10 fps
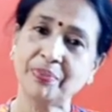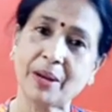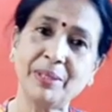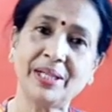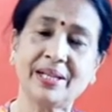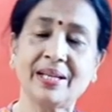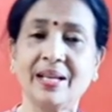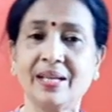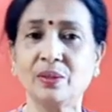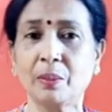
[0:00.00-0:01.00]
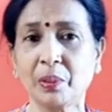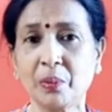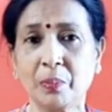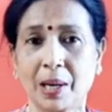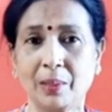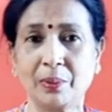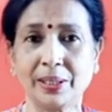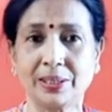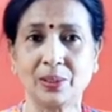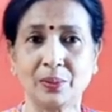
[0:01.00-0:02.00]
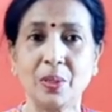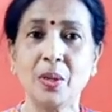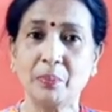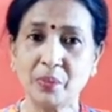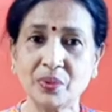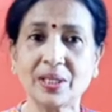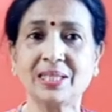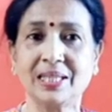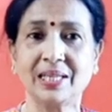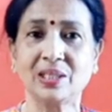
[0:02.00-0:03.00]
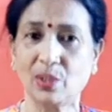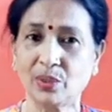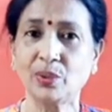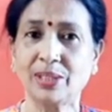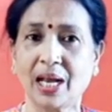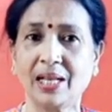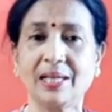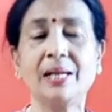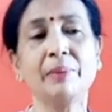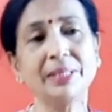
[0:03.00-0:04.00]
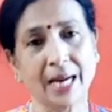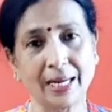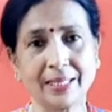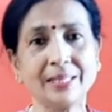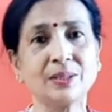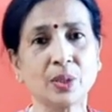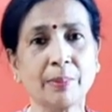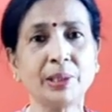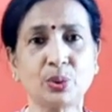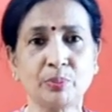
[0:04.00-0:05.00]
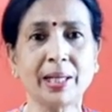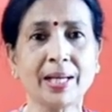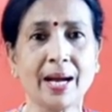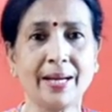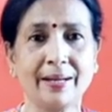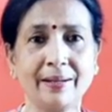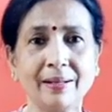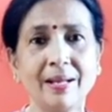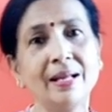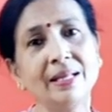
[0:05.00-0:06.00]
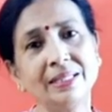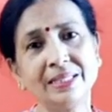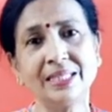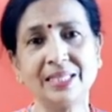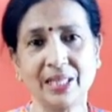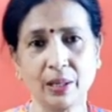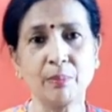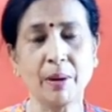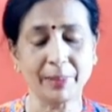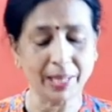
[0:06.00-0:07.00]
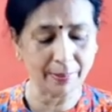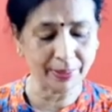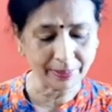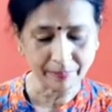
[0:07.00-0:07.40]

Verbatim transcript: আমি এটা খেয়ে কিন্তু আমার খুব ভালো লেগেছিলো মুখটা ছেড়েছিল একটু ঝাল ঝাল এবার ঝালটা সবাই সমান খায় না যে যেরকমভাবে খাবে